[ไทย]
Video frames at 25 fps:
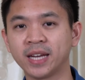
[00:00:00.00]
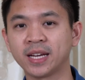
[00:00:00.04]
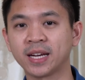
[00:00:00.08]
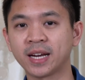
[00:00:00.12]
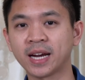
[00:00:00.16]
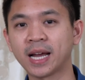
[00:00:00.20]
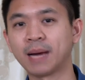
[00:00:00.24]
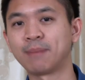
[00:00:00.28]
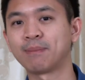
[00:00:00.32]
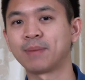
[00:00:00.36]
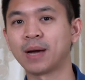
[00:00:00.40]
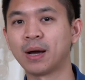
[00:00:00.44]
น
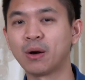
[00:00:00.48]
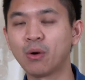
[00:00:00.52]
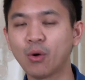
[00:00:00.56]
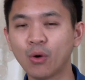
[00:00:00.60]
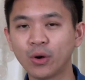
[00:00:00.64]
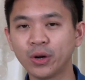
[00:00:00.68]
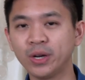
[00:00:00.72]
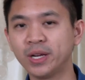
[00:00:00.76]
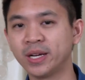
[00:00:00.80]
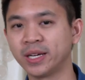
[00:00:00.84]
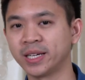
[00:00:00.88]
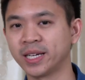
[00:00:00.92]
คลับเขาค
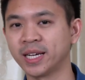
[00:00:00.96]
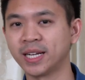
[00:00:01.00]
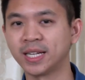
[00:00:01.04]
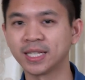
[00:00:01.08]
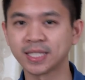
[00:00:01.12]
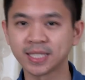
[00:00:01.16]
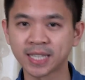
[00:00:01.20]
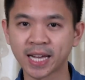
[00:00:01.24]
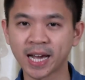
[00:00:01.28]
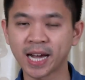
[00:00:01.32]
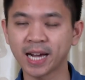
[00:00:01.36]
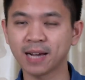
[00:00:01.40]
นหนึ่งอ่ะ
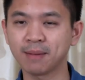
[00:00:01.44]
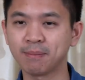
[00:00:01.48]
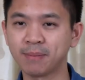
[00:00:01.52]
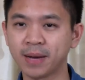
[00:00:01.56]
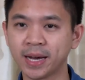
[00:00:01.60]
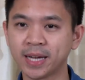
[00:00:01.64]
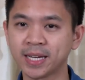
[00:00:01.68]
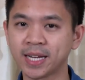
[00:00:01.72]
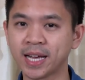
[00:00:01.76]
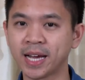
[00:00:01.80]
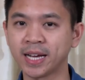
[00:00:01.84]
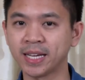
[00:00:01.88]
ทัก
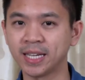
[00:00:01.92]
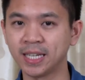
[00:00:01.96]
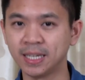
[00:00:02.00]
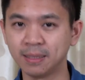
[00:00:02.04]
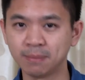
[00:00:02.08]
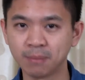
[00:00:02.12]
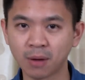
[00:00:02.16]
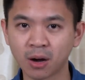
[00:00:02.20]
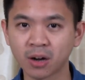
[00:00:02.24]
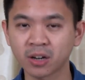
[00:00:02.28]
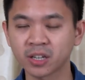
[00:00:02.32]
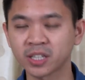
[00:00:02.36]
มาทางอิ
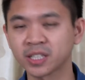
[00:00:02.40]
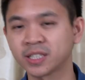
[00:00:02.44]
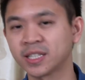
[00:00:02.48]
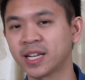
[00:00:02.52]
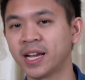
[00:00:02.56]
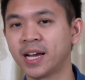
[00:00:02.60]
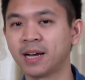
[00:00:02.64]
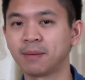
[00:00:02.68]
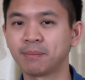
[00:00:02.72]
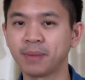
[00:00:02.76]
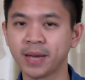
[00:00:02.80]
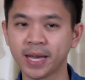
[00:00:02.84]
นบ็อกซ์
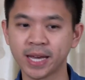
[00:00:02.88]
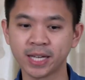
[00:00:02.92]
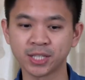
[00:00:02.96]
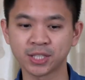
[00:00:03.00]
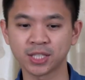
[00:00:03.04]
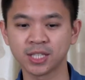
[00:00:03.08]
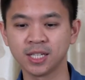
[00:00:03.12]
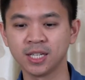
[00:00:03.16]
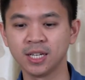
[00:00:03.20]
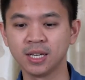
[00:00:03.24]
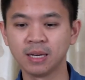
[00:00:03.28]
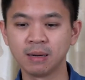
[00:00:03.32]
ทางเพจ
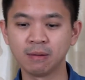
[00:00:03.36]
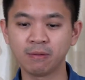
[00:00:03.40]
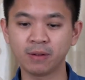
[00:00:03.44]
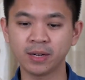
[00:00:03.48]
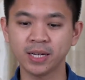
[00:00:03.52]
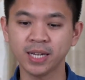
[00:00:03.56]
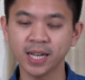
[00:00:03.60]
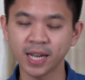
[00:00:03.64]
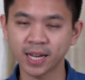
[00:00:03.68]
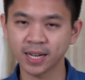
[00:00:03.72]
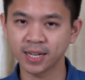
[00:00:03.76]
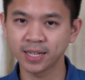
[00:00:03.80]
ว่า
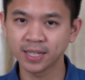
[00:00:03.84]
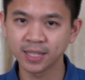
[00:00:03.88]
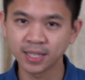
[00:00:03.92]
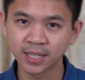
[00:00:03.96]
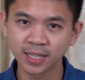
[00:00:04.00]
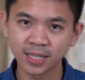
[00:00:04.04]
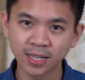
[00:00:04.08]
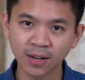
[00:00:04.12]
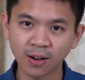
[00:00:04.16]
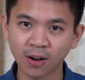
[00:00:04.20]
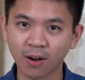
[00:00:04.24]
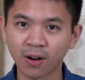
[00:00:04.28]
เนี่ย
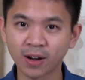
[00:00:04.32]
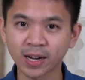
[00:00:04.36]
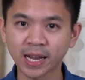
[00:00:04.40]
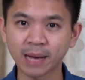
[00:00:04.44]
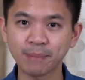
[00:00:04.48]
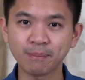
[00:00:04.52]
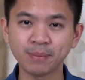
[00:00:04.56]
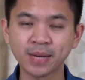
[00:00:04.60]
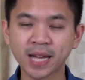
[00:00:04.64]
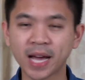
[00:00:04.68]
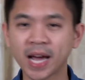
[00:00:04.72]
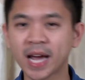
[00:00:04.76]
ขอ
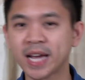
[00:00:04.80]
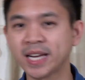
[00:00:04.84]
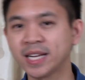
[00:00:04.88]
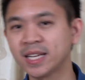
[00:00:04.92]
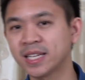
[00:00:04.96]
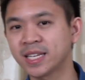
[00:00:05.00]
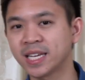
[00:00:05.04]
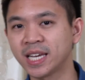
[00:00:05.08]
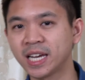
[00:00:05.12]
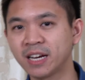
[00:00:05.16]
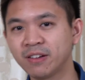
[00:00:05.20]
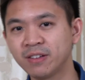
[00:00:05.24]
รับนาย
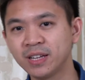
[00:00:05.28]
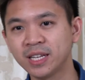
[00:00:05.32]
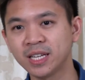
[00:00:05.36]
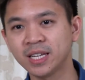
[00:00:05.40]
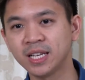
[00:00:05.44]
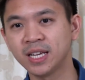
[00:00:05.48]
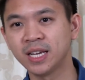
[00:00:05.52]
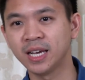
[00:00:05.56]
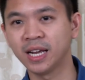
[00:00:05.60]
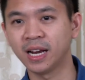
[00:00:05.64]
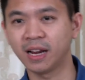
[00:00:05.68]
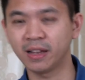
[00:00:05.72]
นะแกรี่
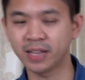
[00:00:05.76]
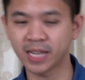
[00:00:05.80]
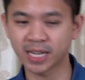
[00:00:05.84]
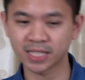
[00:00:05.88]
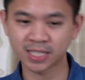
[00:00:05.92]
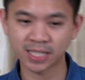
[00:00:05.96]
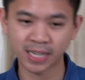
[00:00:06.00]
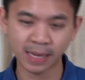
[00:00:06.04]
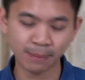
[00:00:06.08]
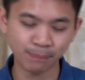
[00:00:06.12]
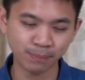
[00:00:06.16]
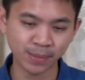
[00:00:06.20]
เราอยาก
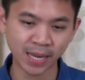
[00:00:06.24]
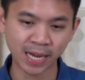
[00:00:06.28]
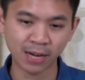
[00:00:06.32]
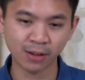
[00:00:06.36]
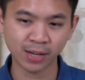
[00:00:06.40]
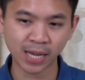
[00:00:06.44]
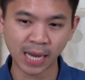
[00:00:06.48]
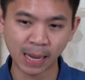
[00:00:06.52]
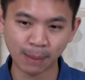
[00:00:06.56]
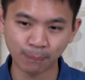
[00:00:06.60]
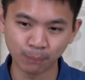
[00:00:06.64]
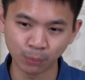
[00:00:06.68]
จะรับนาย
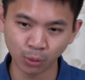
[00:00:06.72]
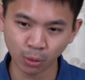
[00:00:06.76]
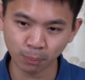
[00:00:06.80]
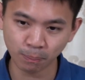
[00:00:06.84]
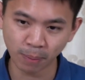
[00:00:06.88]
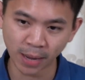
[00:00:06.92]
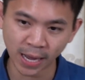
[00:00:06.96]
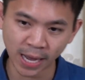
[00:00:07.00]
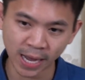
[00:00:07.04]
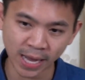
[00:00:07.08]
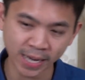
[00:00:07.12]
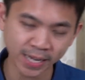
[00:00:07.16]
แล้วขับรถ
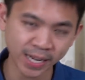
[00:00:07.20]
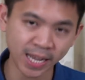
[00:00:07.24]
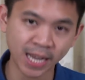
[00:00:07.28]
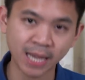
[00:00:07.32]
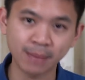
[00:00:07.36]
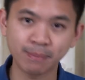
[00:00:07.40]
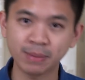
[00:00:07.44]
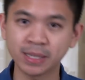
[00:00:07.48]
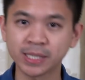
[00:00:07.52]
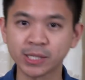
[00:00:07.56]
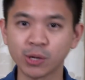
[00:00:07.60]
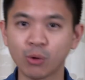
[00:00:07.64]
พานาย
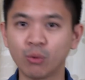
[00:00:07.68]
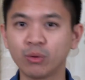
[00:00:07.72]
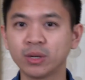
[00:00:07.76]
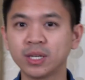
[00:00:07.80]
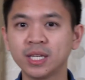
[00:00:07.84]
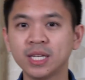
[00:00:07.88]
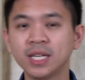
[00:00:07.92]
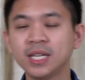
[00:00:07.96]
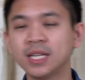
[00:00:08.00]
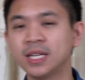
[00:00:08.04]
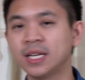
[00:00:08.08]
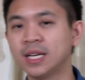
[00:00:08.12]
ไปส่ง
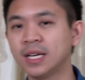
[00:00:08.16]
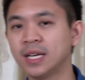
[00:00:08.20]
ที่